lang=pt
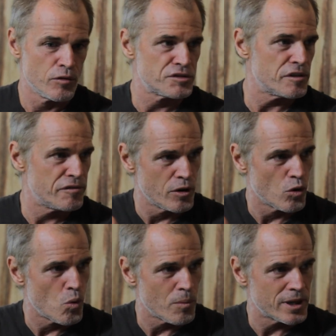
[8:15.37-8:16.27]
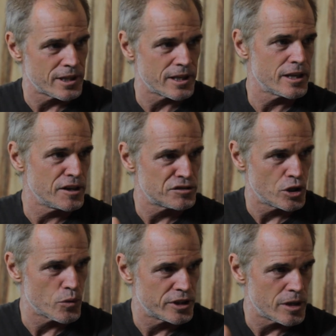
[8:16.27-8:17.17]
Você vê alguma
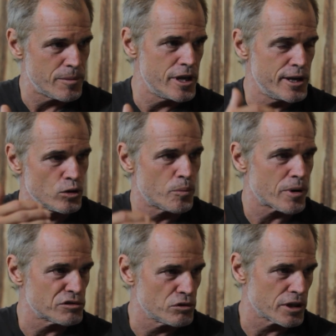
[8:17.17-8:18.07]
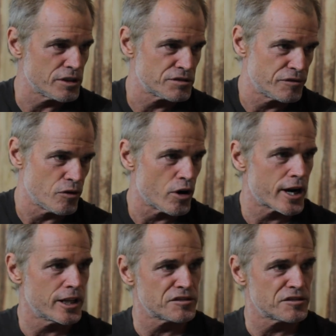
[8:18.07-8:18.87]
tendência do Iguatemi indo para zonas fora